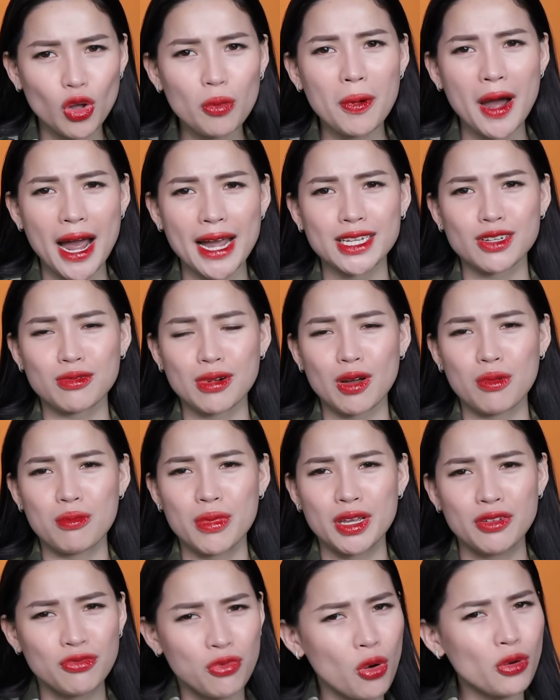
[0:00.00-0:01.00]
top 2 trong lòng
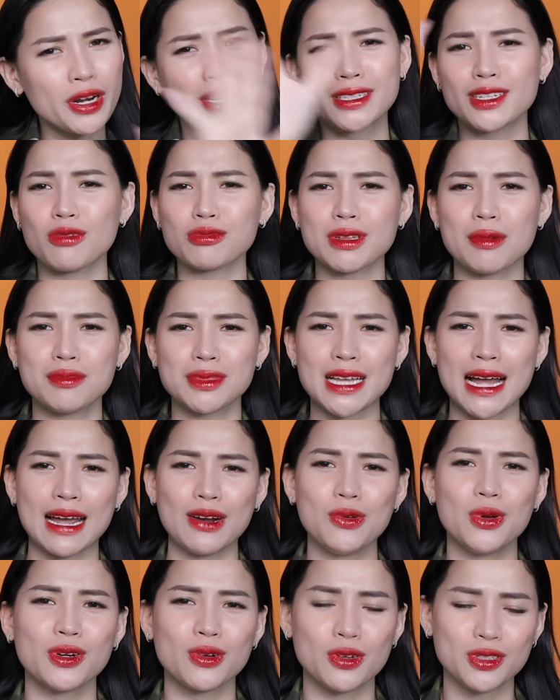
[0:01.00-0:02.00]
mình, vô địch trong tầm
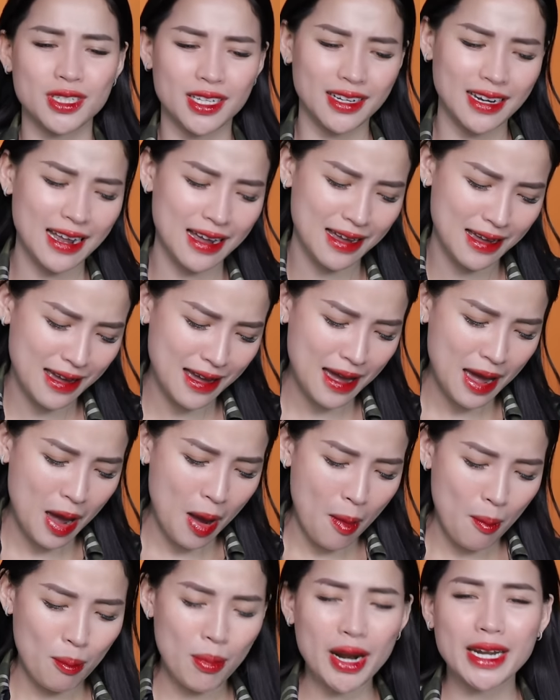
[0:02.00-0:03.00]
giá luôn. Đó chính là
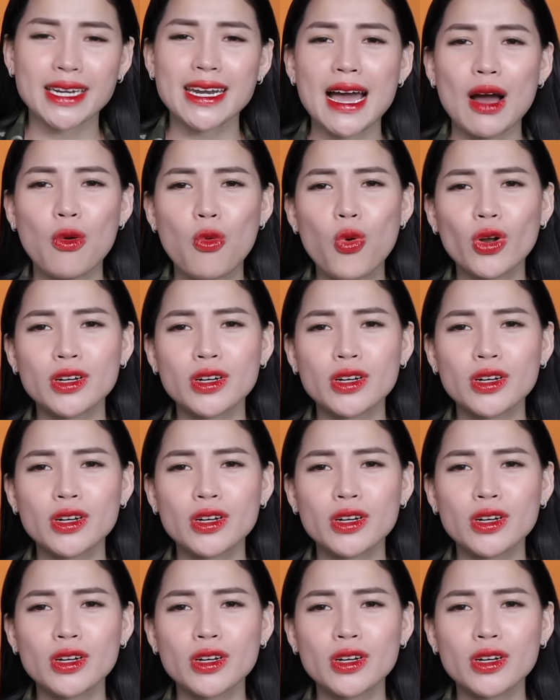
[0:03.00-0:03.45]
mặt nạ